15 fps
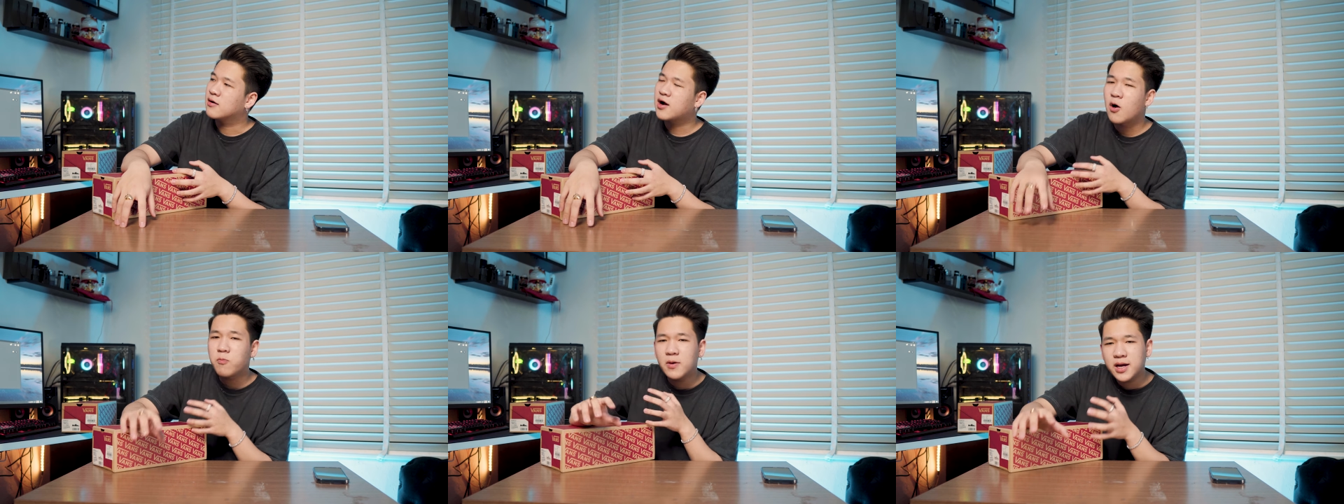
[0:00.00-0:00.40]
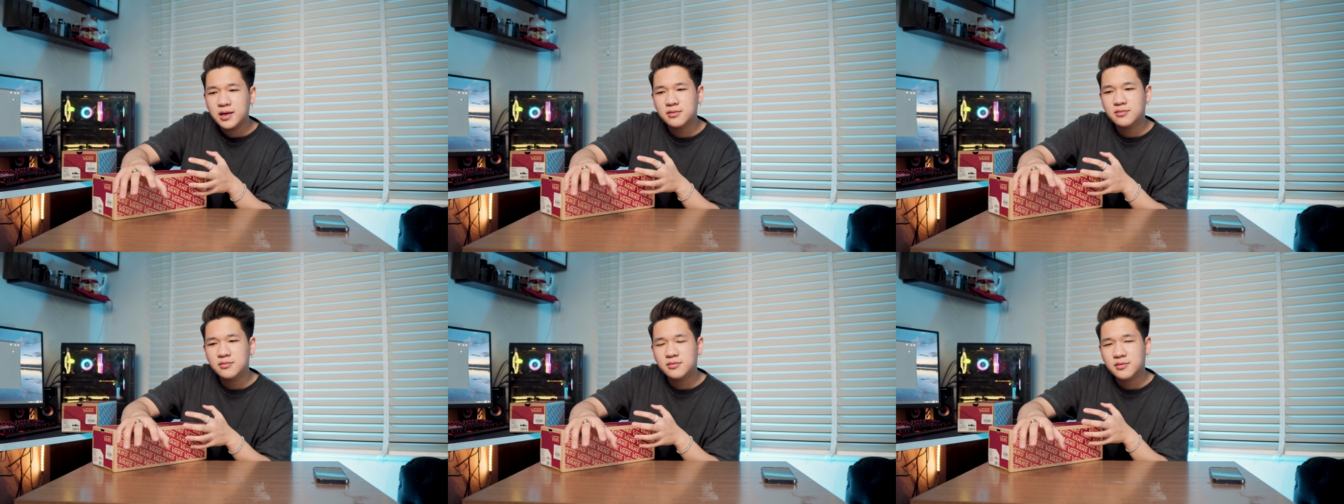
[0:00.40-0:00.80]
không
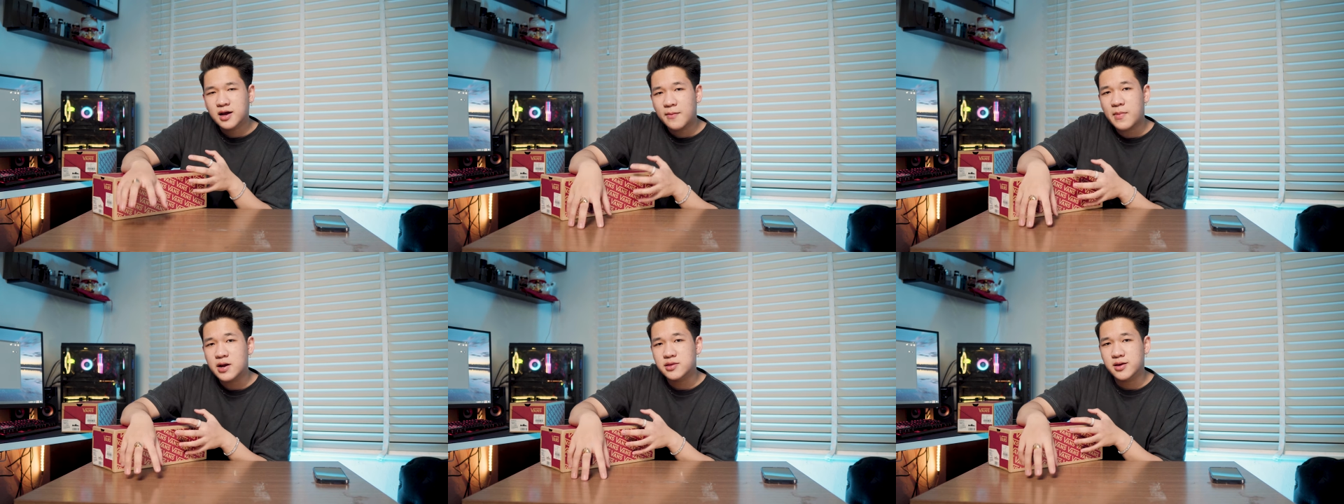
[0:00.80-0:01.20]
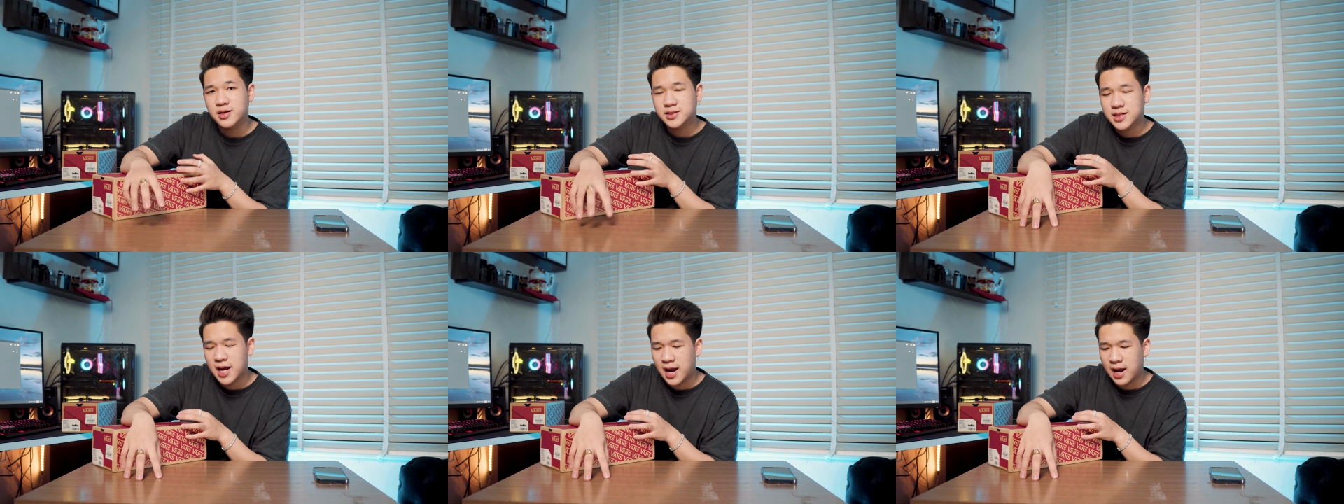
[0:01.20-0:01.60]
ít các bạn
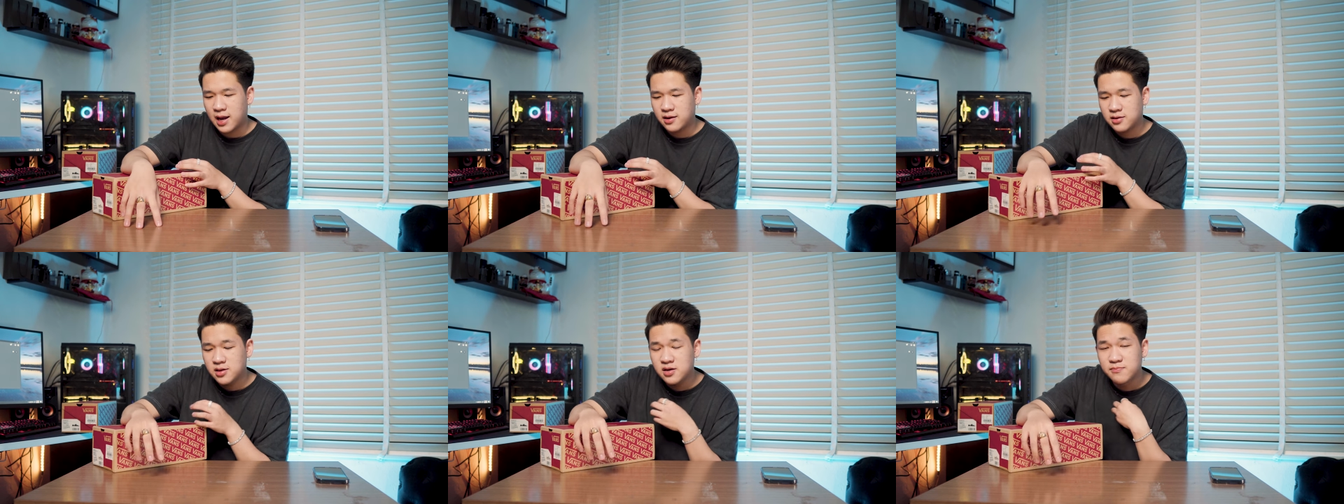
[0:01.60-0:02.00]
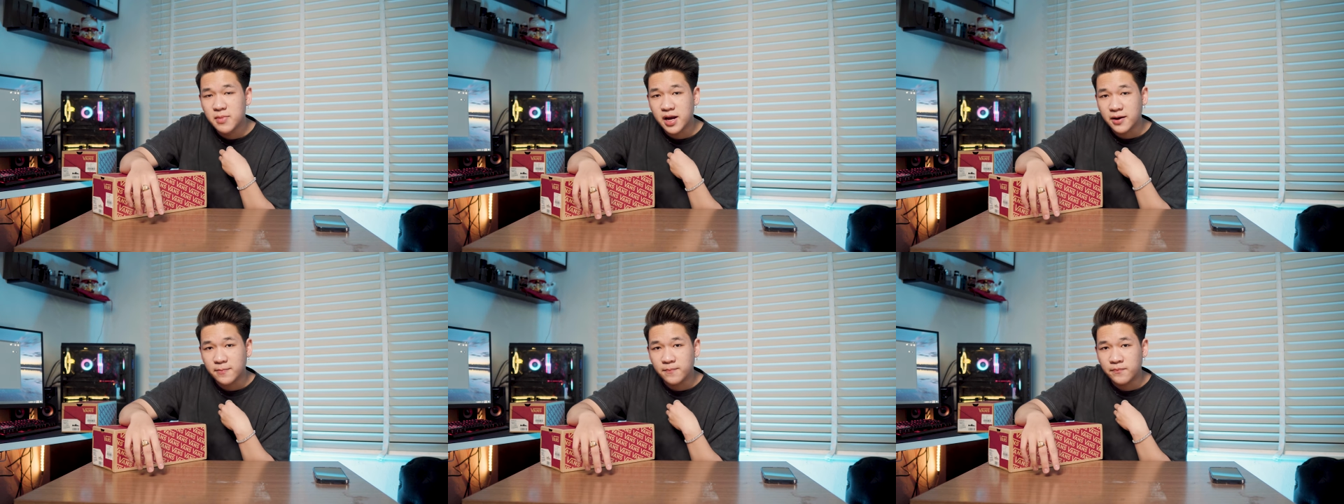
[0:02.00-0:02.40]
giới trẻ như
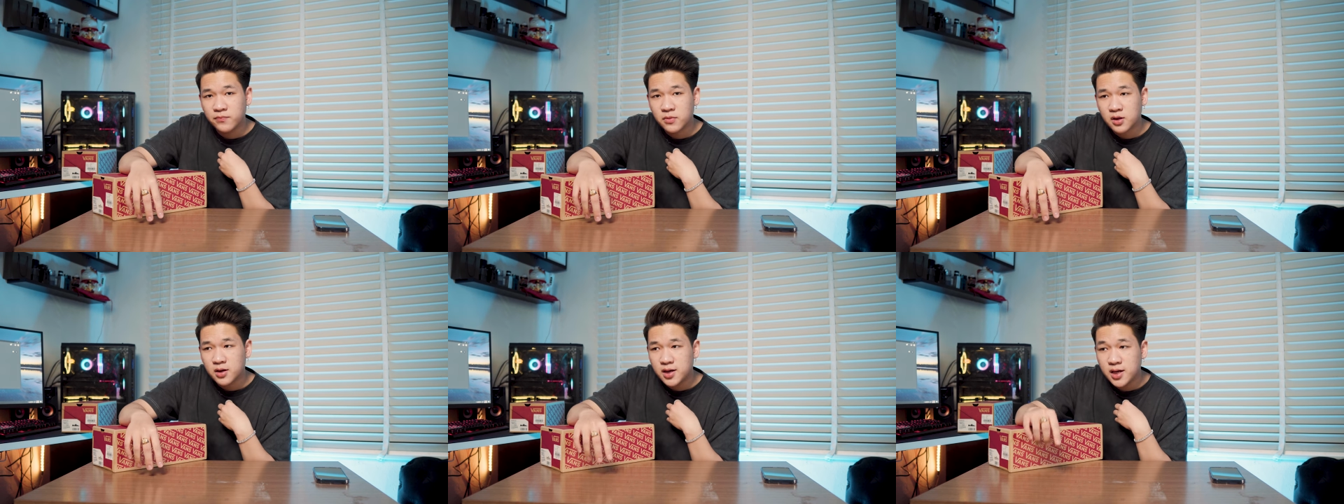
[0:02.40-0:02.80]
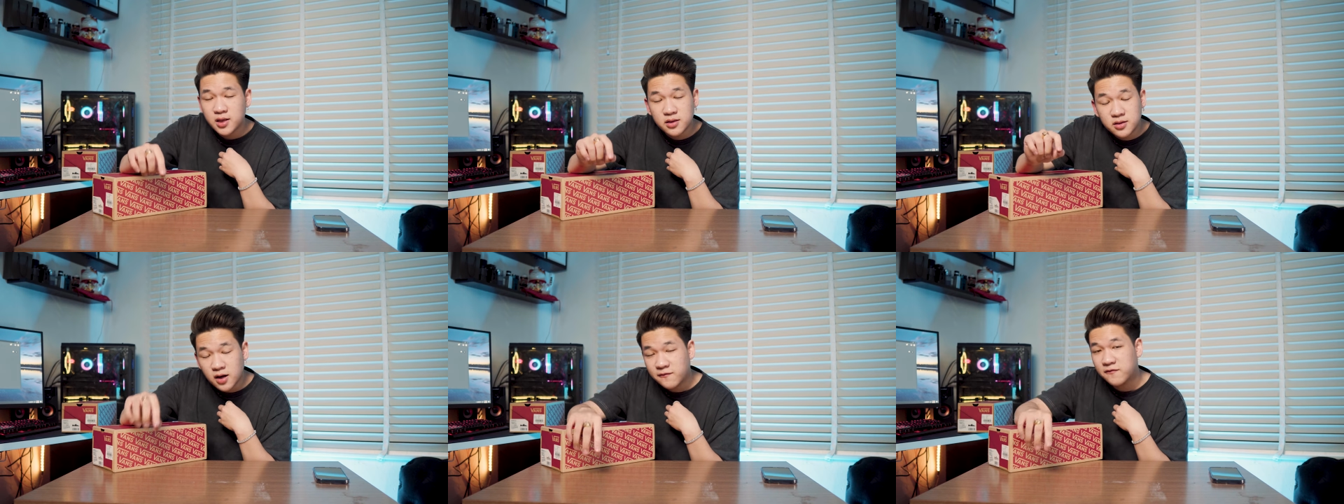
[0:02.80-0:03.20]
mình
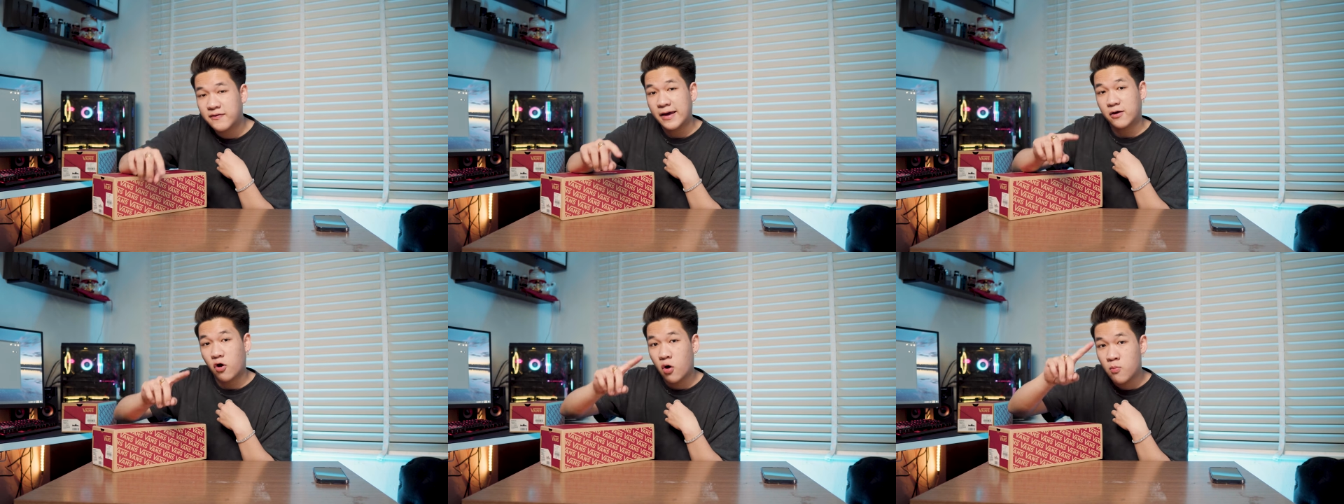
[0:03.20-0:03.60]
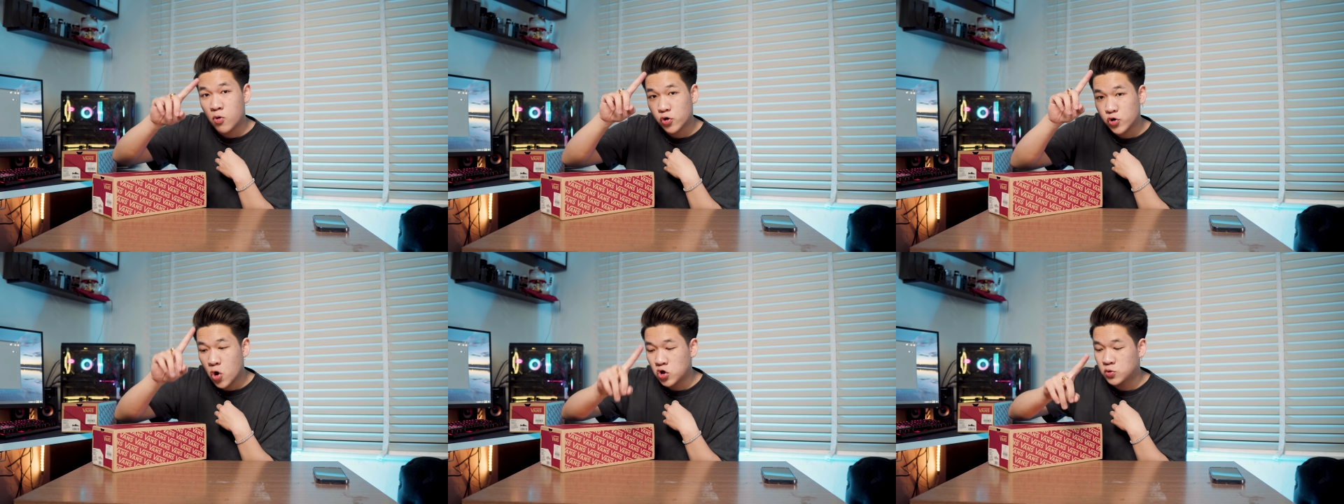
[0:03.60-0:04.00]
ít nhất phải có
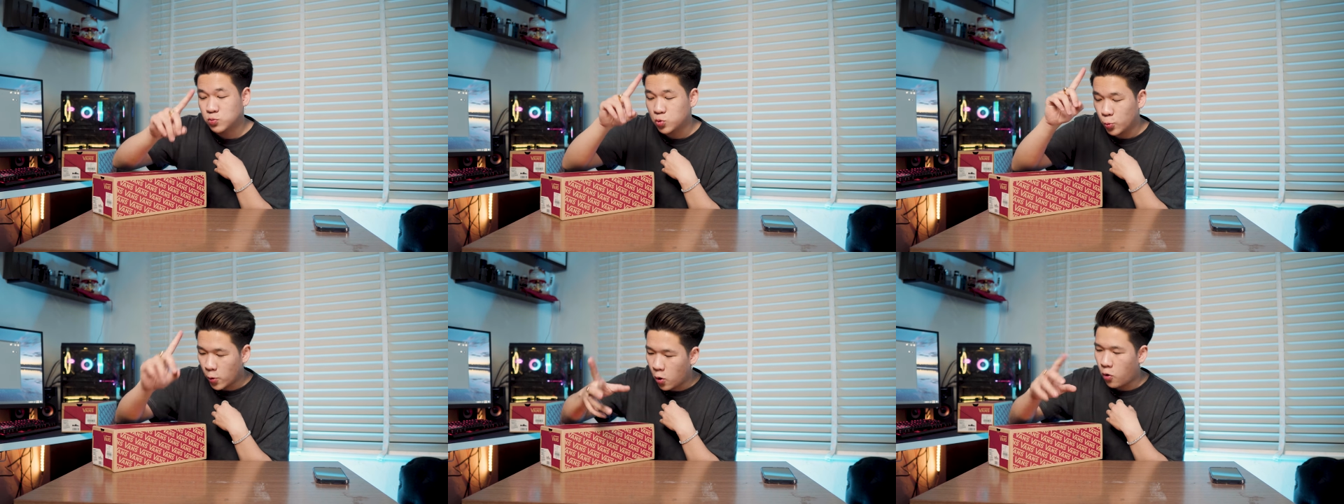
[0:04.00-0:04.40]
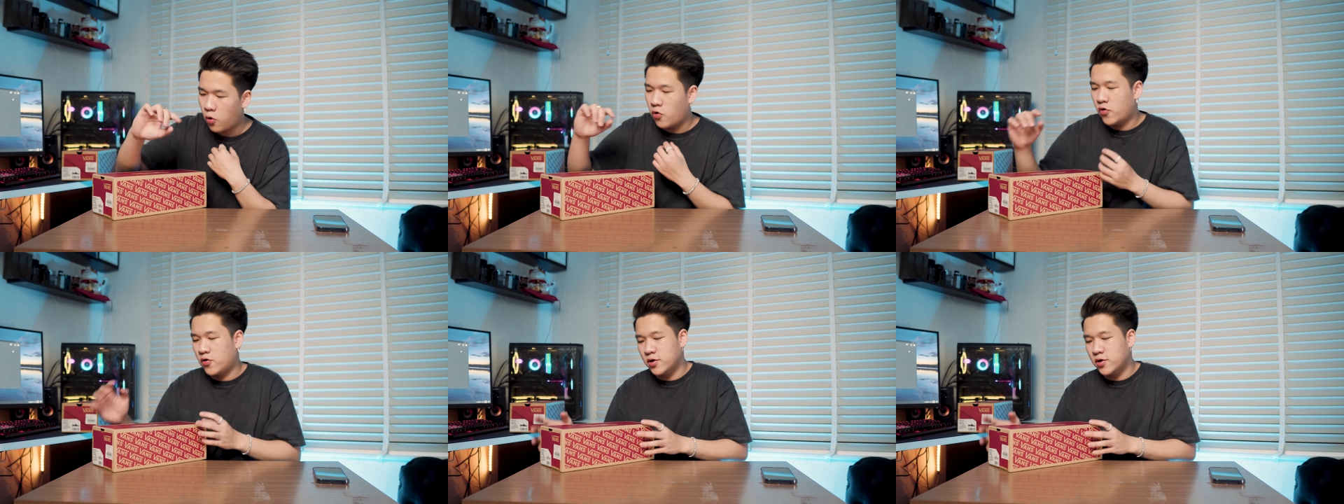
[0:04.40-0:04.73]
một đôi trong tủ đồ.